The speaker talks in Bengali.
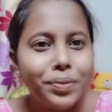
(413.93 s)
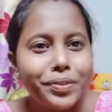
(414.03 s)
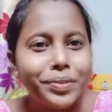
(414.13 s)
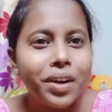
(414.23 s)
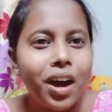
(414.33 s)

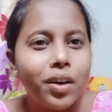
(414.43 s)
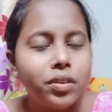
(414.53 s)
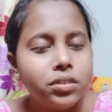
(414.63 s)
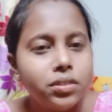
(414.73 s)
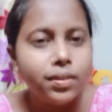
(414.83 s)
বন্ধুরা
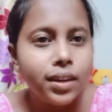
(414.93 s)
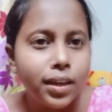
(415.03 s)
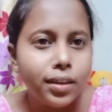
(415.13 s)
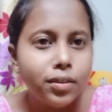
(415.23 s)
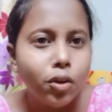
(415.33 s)
গুড
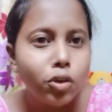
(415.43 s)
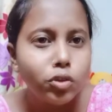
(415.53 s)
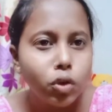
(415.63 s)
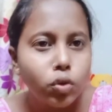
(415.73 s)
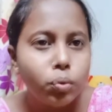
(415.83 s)
ইভিনিং
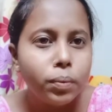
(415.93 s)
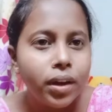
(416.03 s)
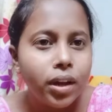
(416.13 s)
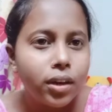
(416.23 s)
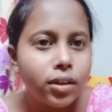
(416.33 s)
তো
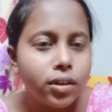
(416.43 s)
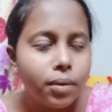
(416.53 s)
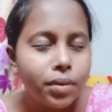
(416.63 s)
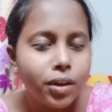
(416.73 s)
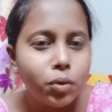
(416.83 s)
দুপুরবেলা
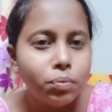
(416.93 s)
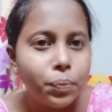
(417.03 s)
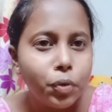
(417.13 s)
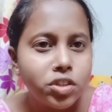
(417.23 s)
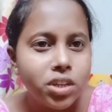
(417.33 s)
আমরা
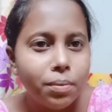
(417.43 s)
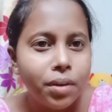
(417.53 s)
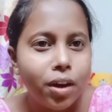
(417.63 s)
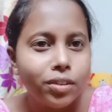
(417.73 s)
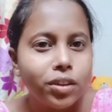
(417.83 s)
ঘুমিয়ে পড়েছিলাম
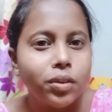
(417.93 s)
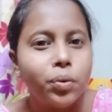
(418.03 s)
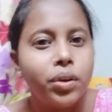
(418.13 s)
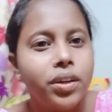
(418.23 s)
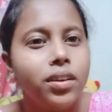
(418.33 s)
খাওয়া দাওয়া
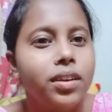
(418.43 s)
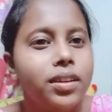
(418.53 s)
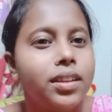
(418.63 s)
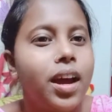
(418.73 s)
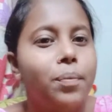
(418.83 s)
করে
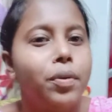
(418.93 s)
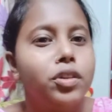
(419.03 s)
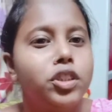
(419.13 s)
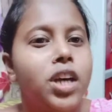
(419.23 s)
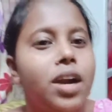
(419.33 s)
তারপর
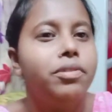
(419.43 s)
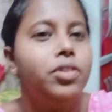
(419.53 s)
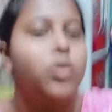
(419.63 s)
হচ্ছে আর ভিডিও